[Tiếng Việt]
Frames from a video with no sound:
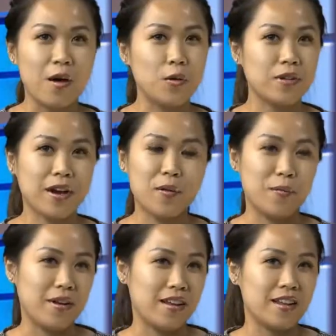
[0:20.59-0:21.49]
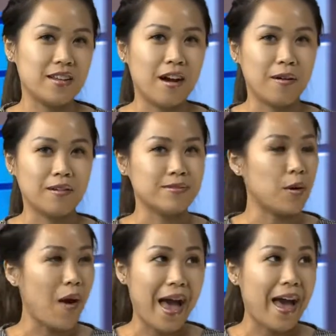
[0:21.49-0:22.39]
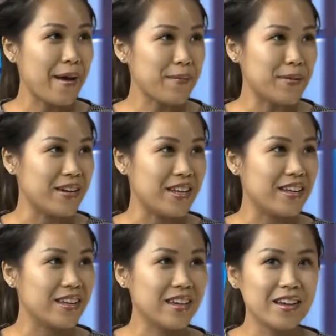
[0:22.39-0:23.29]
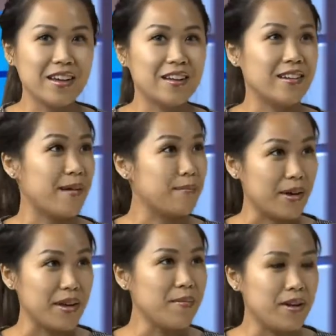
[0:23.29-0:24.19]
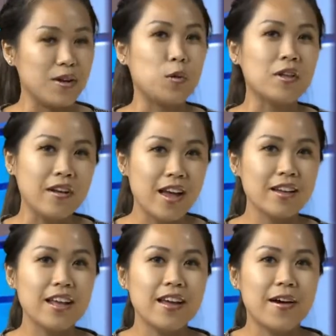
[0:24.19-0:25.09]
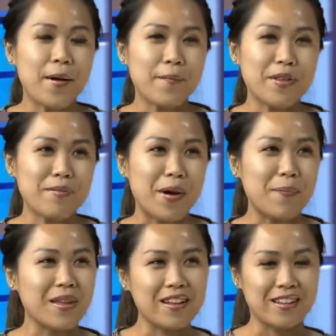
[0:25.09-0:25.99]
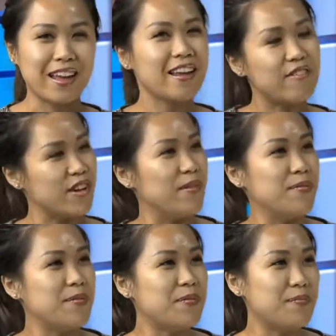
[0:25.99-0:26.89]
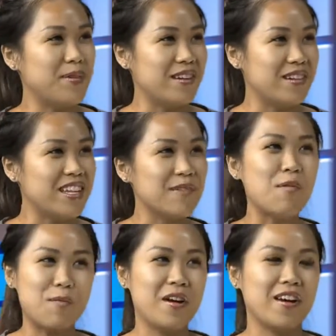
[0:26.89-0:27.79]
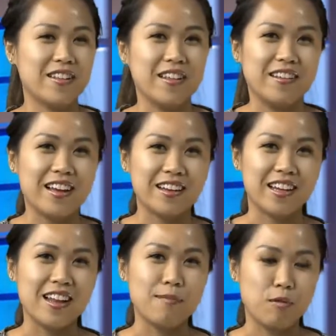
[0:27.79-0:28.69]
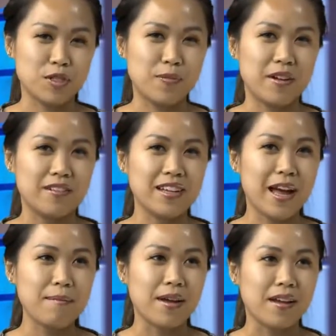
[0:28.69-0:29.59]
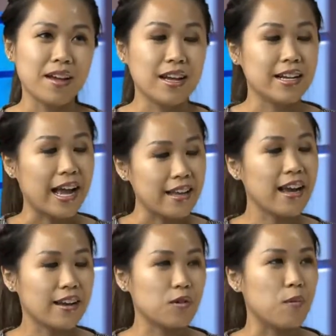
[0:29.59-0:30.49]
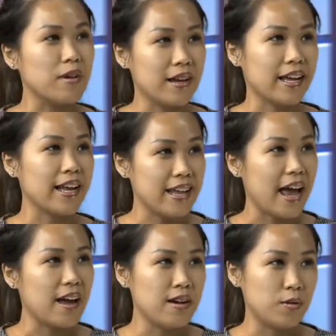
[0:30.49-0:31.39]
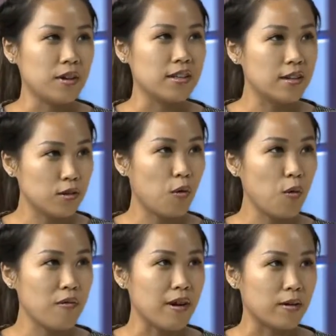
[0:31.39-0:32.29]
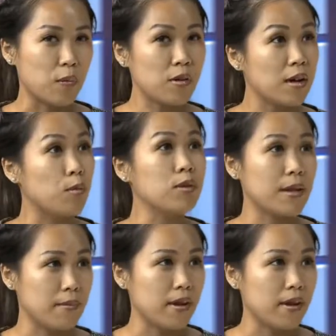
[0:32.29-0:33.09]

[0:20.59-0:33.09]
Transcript: Âu Châu, mình đi Châu Á, mình đi Nam Mỹ, mình đi đủ thứ hết. Nhưng mà hôm nay thì thay vì mình đi tới một nơi thì Nhất Anh nghĩ là một trong những cái mà cả Nhất Anh cũng như là khán giả đều rất là thích thú và cũng rất là muốn tìm